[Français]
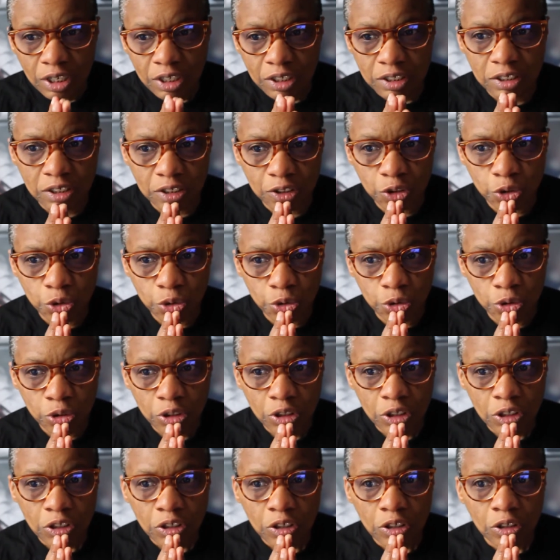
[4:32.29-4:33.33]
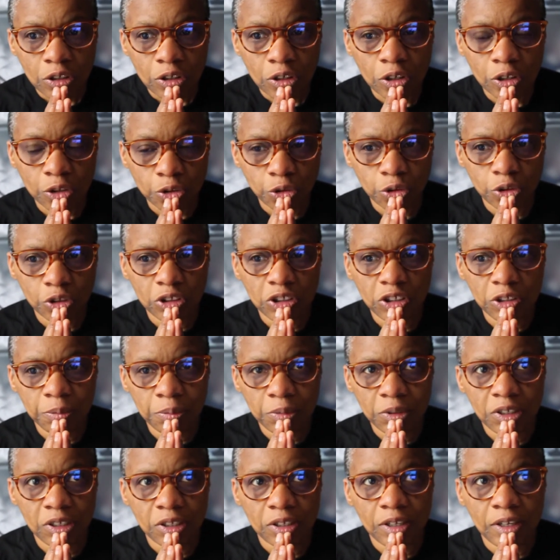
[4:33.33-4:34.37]
C'est que, entre
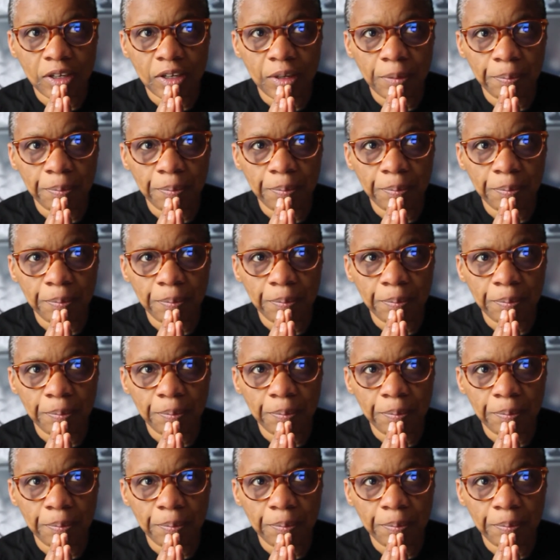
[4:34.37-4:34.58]
guillemets,